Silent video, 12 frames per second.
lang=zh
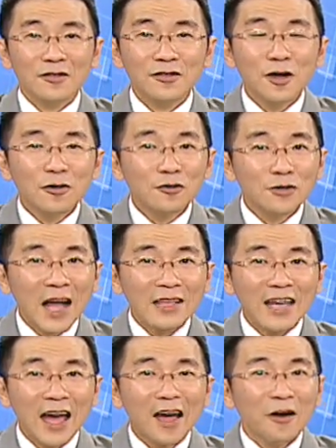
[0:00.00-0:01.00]
最后祝大
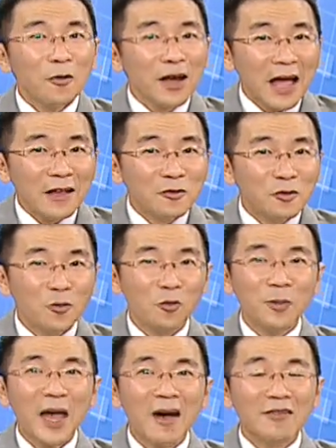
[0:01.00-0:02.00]
家未来做
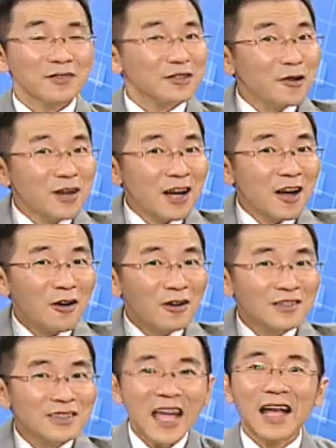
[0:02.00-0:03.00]
股票都能
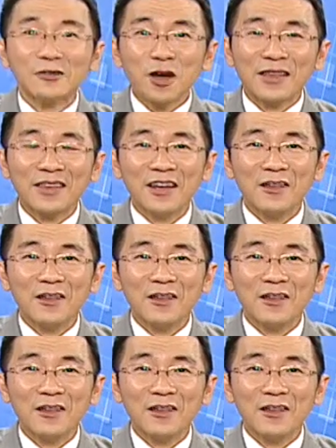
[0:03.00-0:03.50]
够大赚，